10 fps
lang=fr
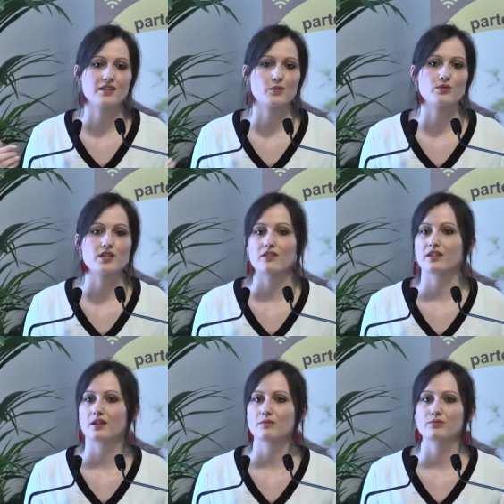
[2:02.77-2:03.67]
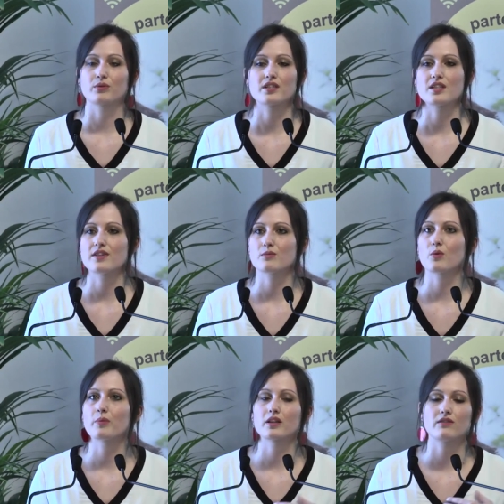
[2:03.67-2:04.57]
qui peut servir pour des
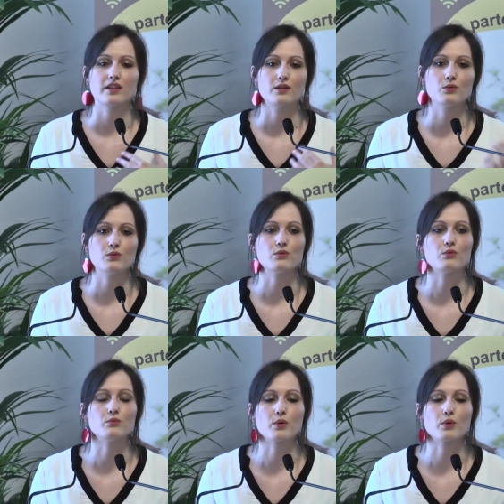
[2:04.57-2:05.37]
événements privés ou